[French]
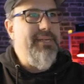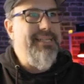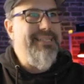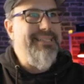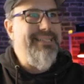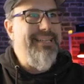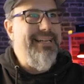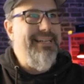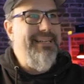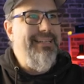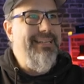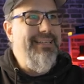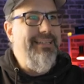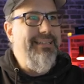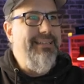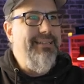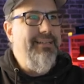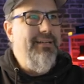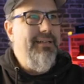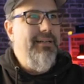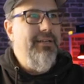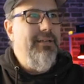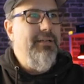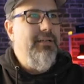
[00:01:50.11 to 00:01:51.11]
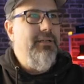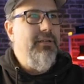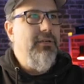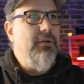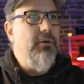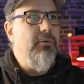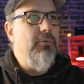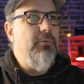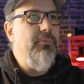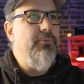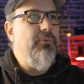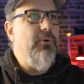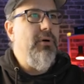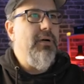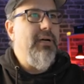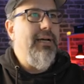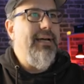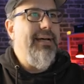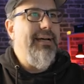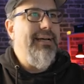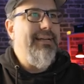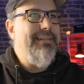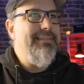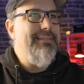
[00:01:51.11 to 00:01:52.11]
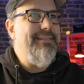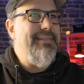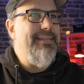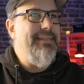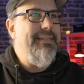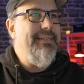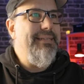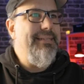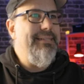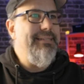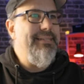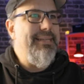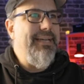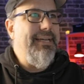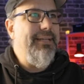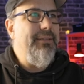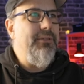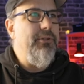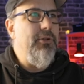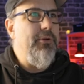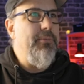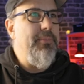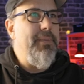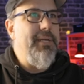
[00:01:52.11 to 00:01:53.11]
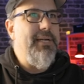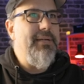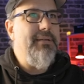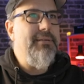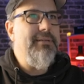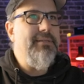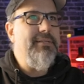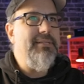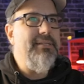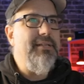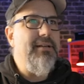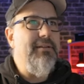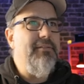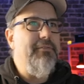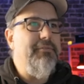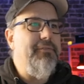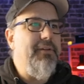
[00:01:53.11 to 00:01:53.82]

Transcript: installée, on va pouvoir accéder directement sans